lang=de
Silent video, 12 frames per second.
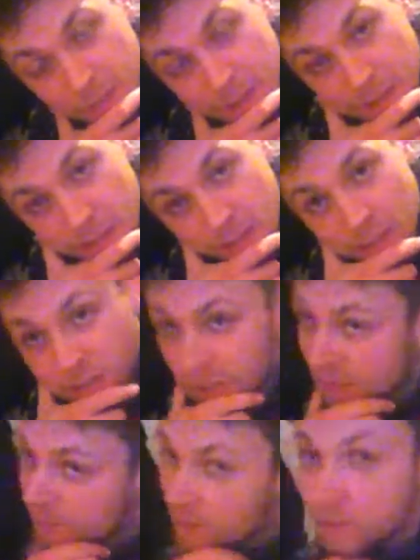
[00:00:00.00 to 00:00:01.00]
Partei.
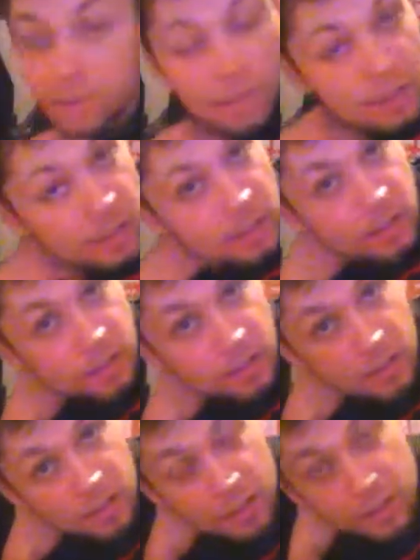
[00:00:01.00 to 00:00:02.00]

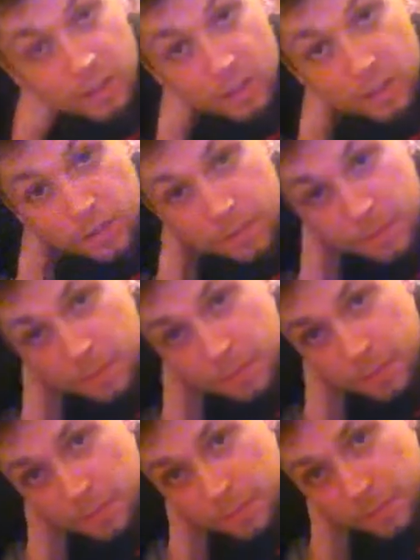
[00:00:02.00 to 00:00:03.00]
Äh,
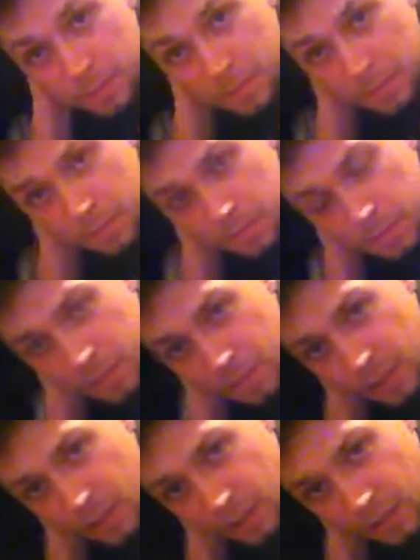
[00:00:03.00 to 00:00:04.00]

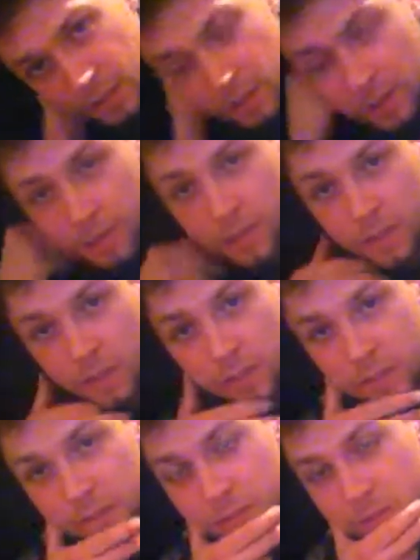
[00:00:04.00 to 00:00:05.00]
ja,
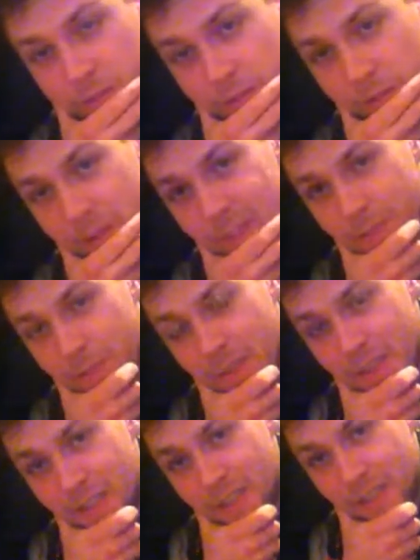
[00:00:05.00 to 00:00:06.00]
also
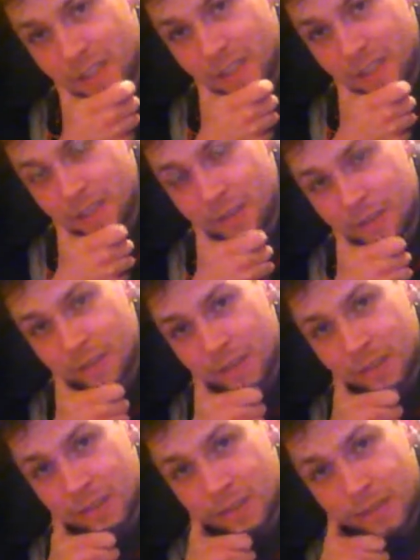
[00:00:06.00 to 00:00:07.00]
Partei.
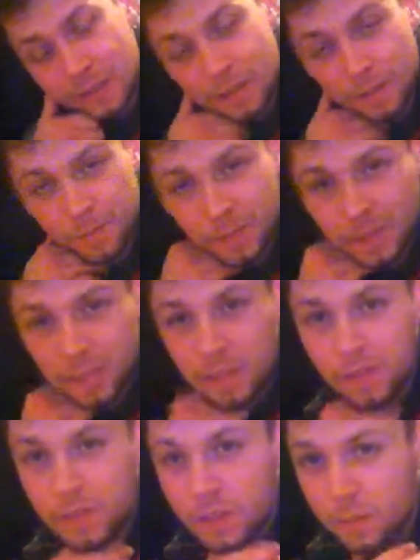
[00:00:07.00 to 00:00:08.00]
Da geht es ja
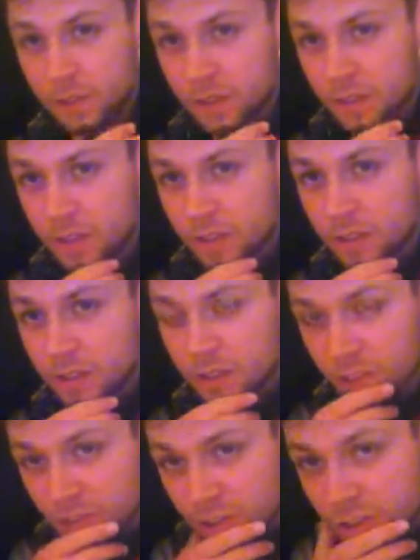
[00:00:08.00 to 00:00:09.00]
auch wieder um eigentlich
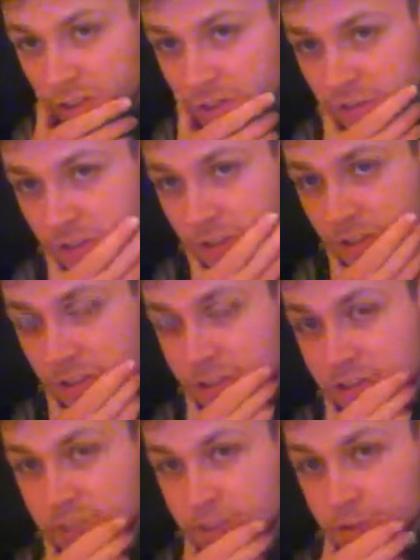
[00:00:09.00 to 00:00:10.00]
Herrschaft,
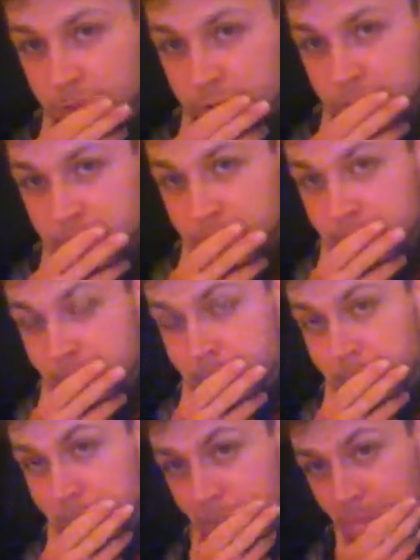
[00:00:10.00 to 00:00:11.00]
Regierung.
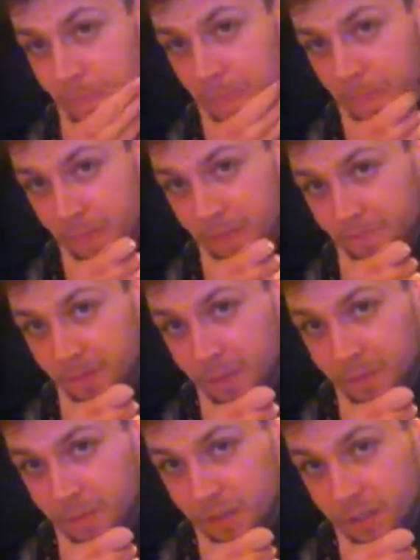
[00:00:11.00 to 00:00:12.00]

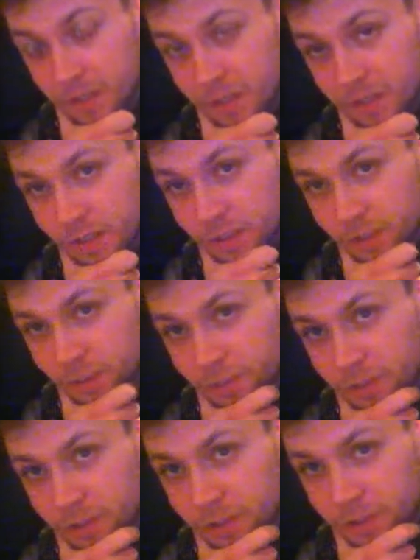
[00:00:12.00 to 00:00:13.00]
Eigentlich bräuchte es halt eine
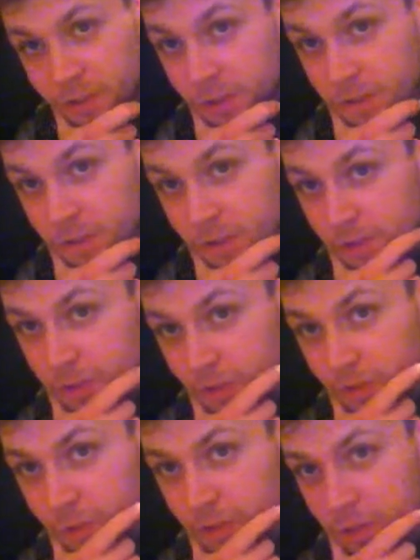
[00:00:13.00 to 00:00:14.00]
Gruppierung. Vielleicht gibt es ja auch schon eine
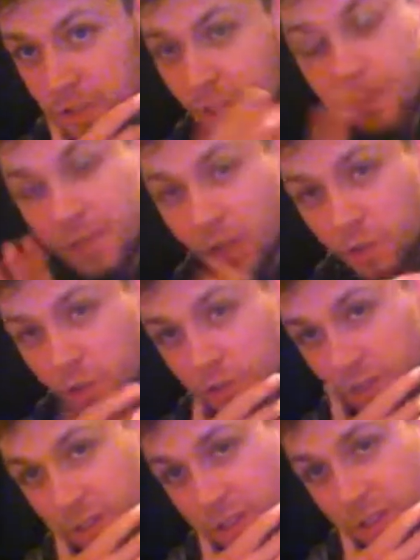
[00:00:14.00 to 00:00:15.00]
Gruppierung, Es gibt ja auch schon
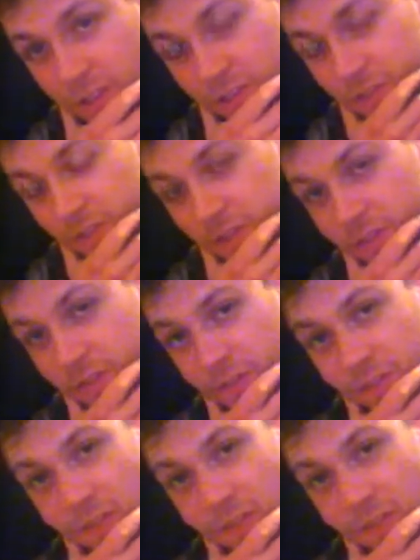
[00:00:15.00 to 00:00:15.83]
einiges, was